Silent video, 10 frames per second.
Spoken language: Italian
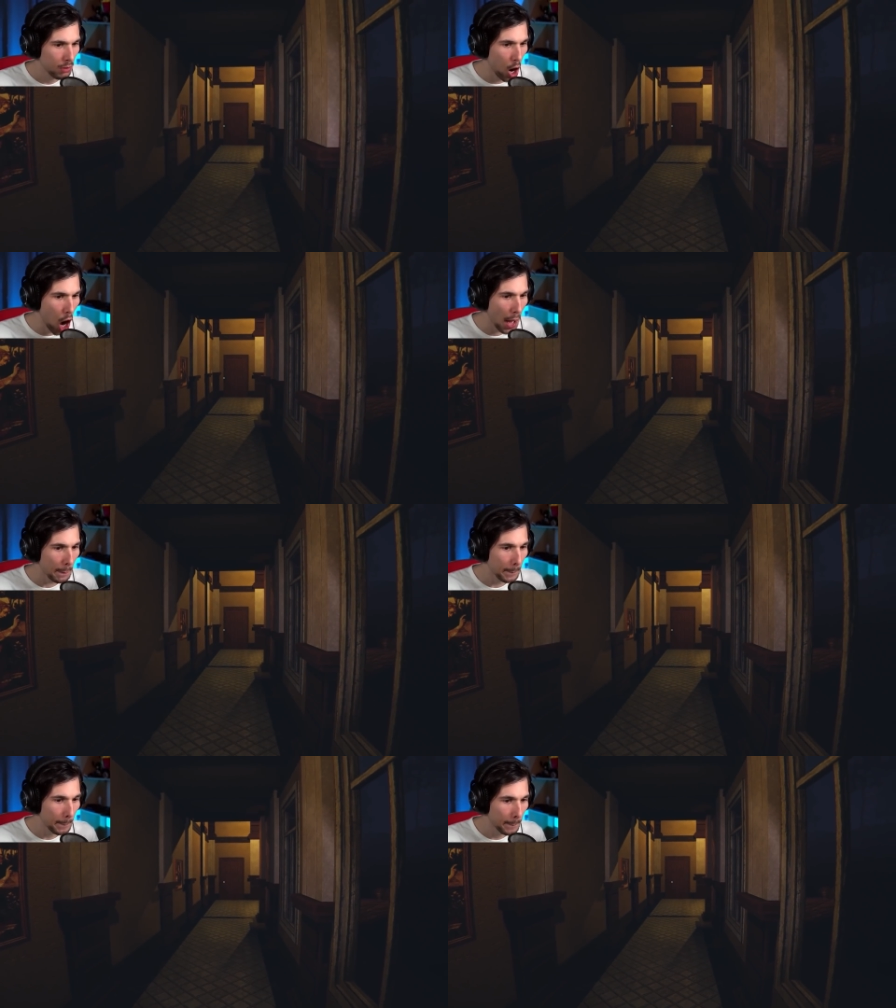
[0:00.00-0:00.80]

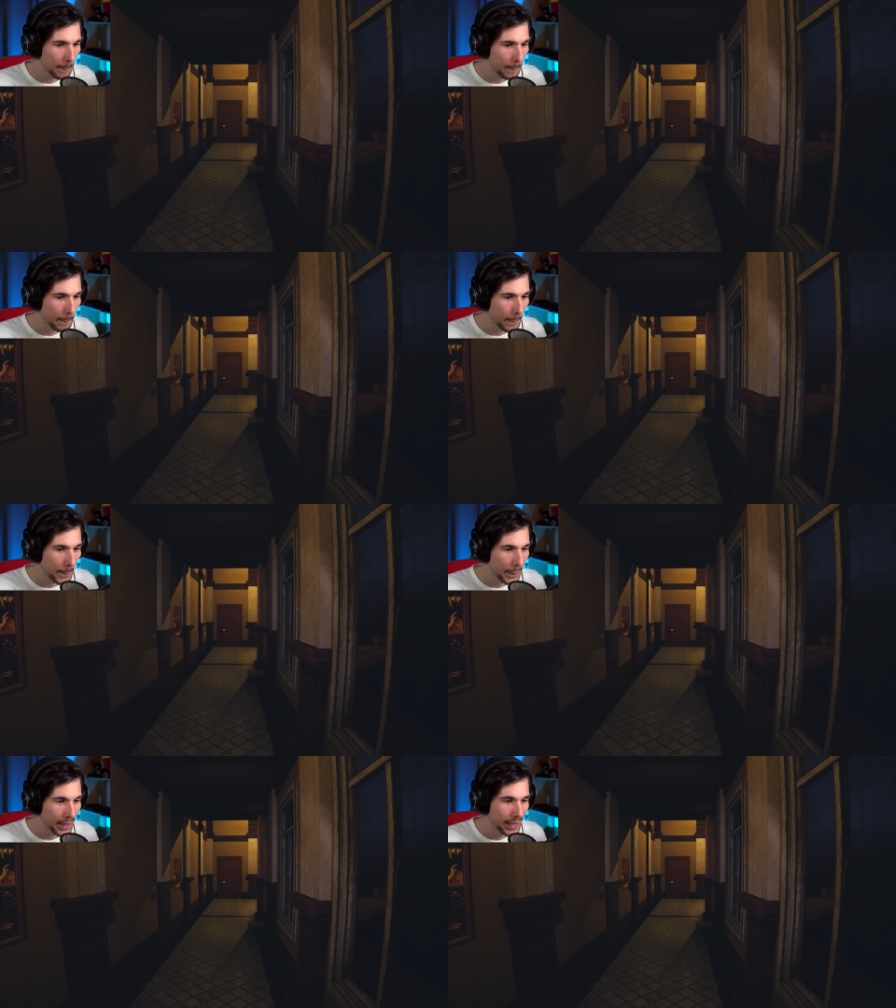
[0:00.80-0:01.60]

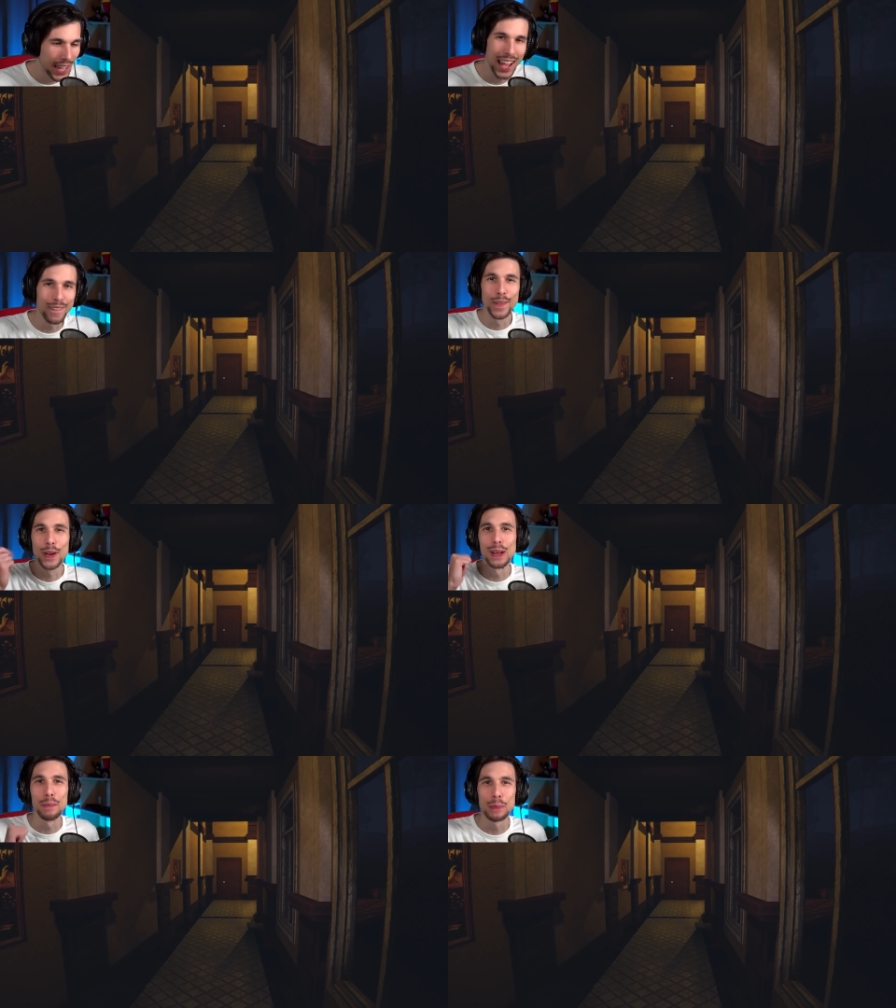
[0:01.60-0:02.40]
Eh? un
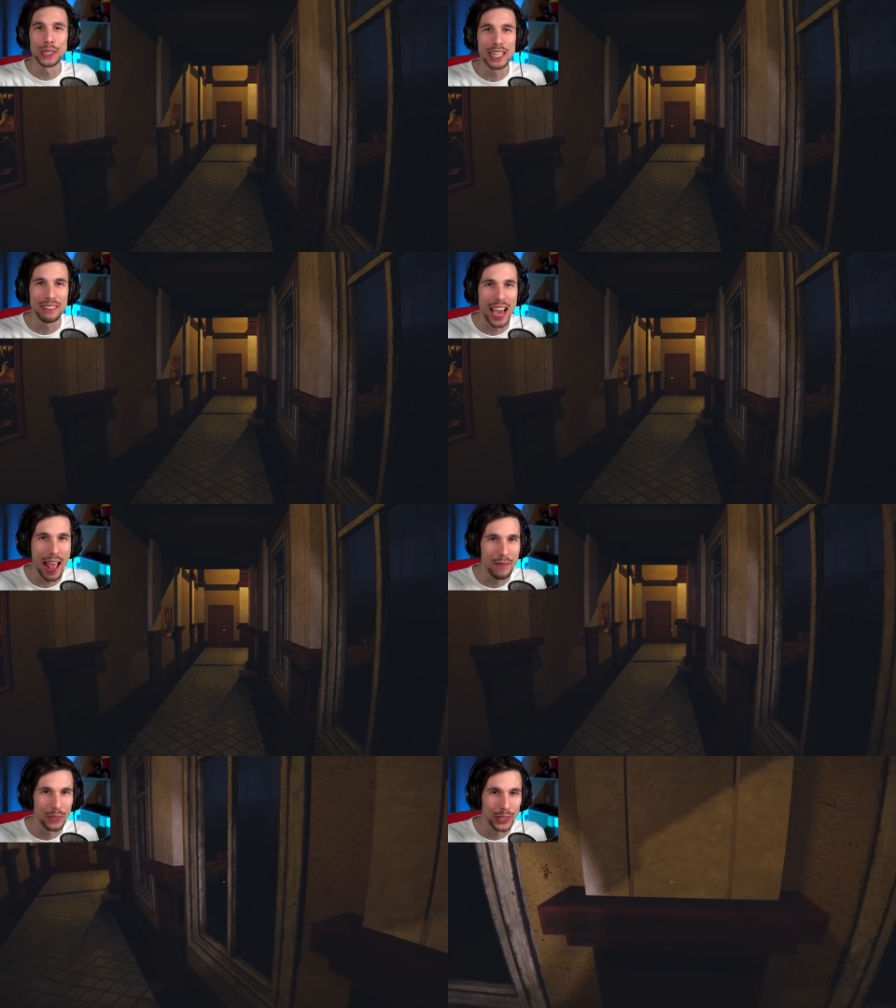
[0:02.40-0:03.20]
colpo di
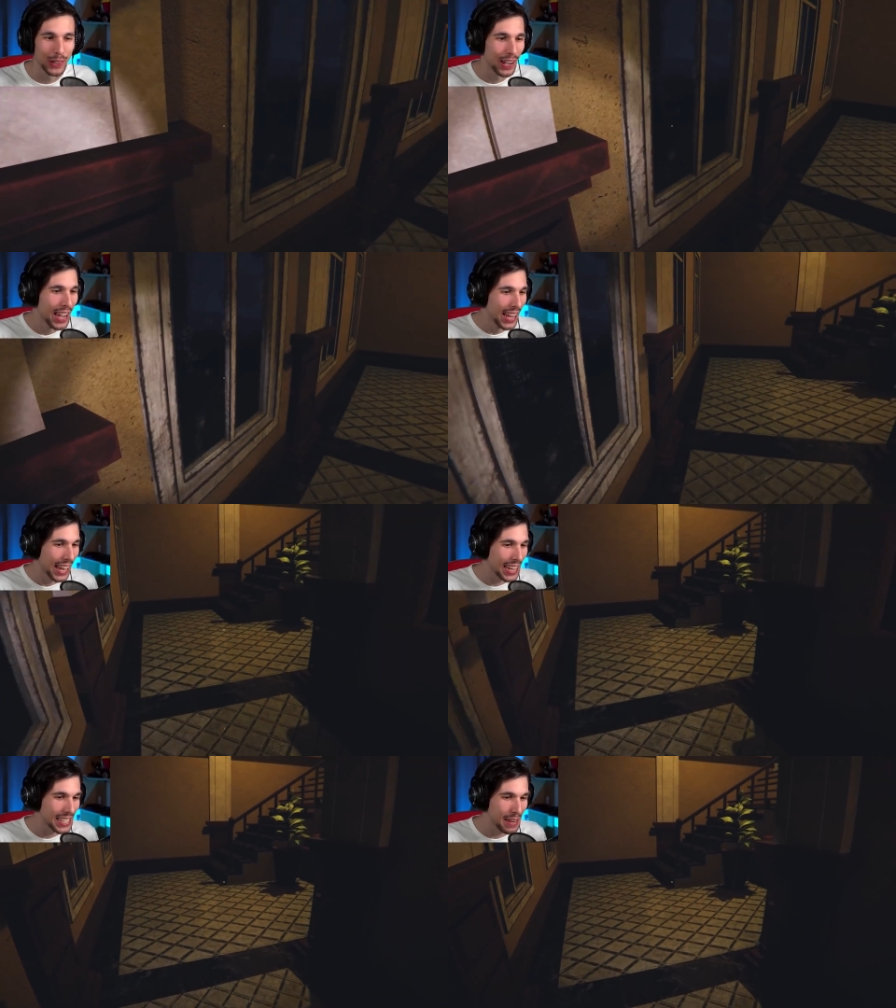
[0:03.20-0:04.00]
vento.
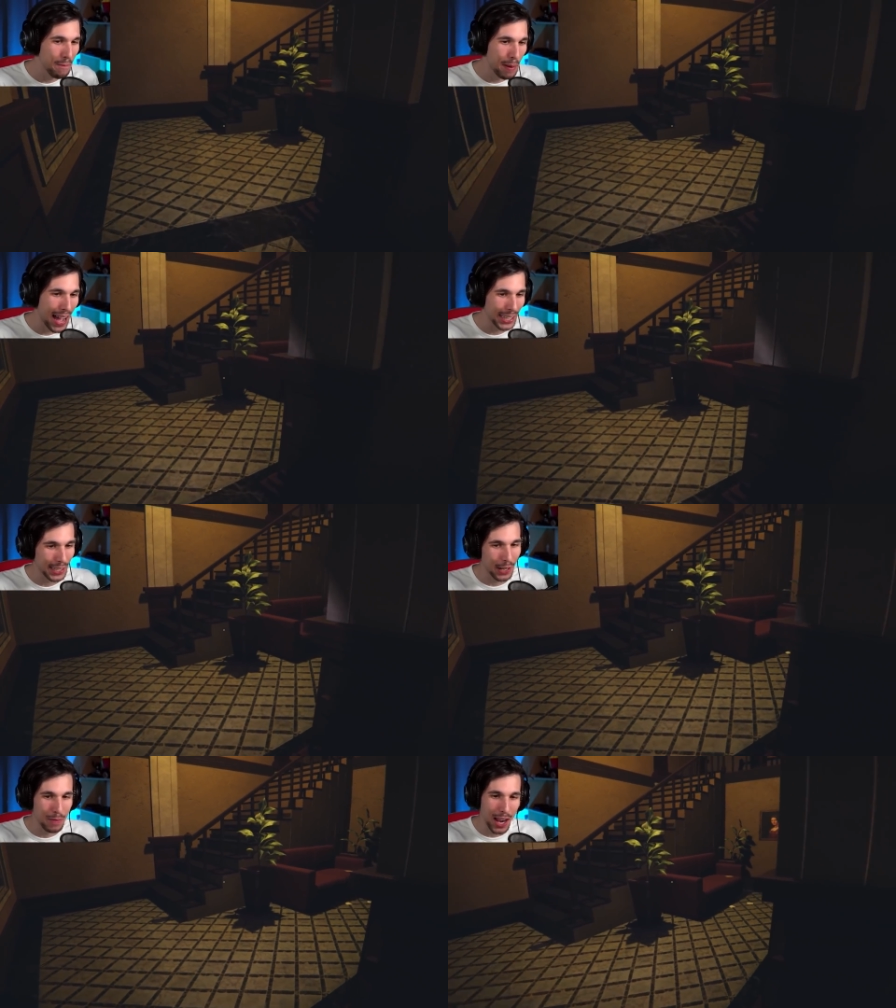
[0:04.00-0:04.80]
Che
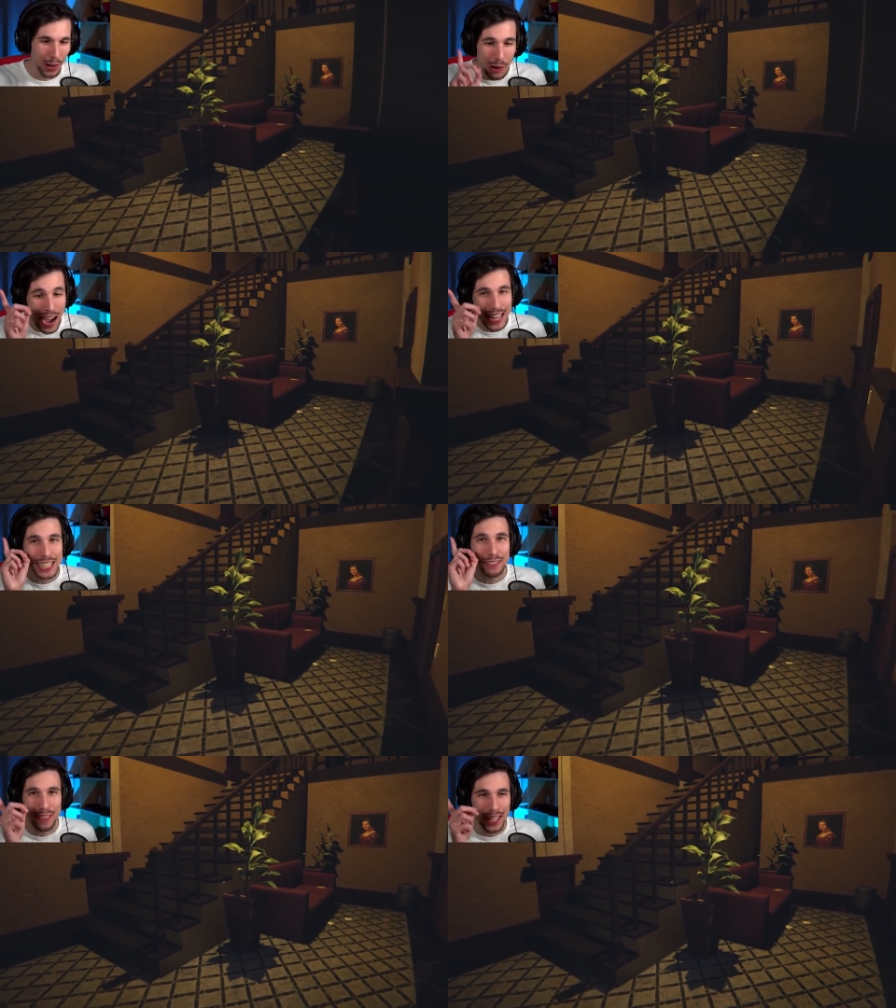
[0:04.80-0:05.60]
simpatico, mi ha
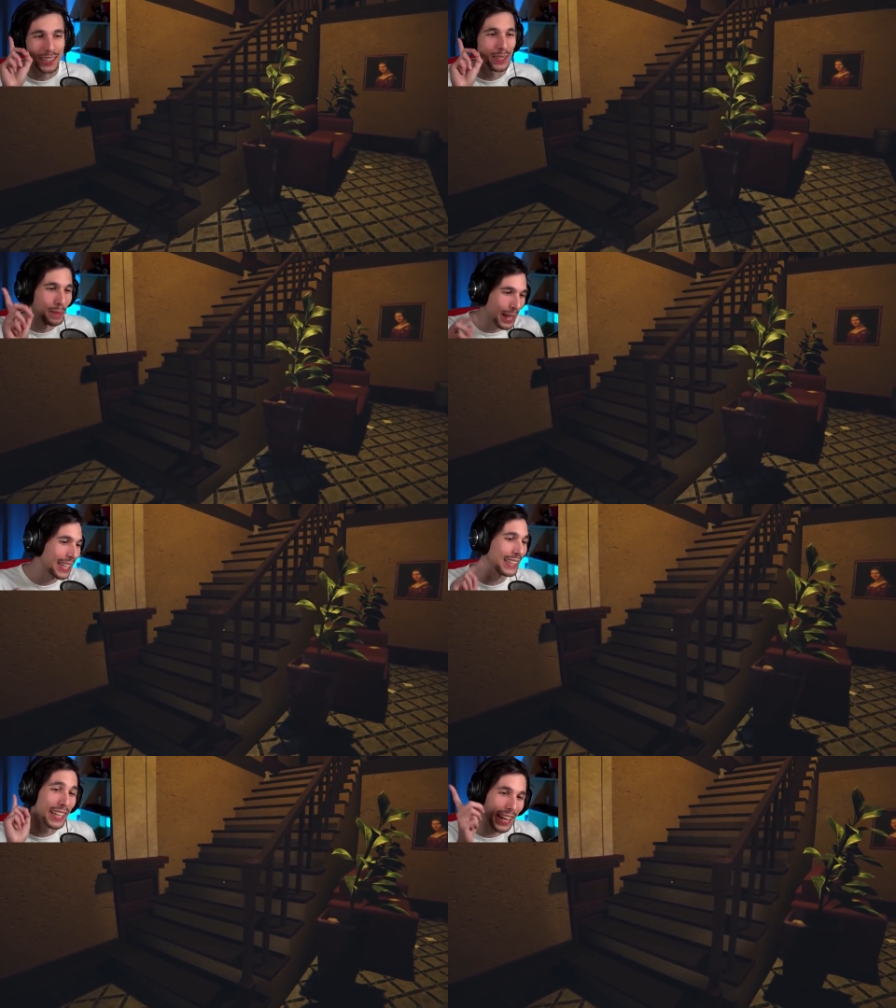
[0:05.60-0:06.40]
quasi fatto
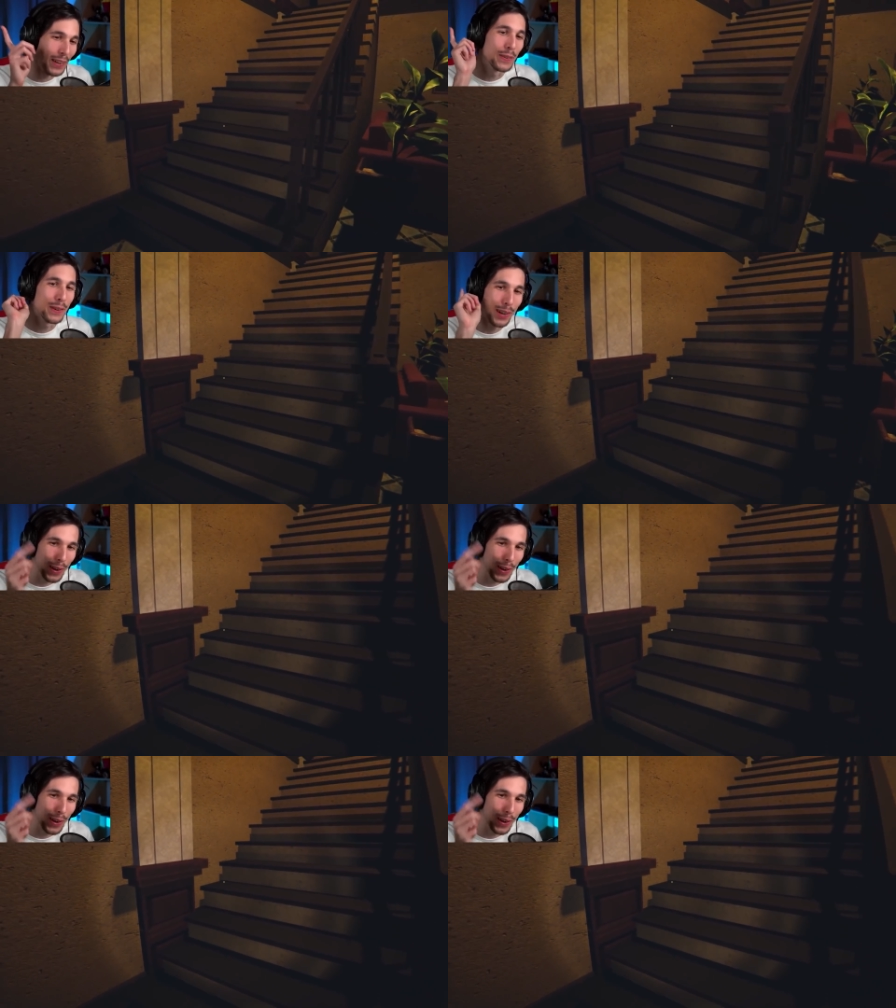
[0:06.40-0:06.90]
prendere un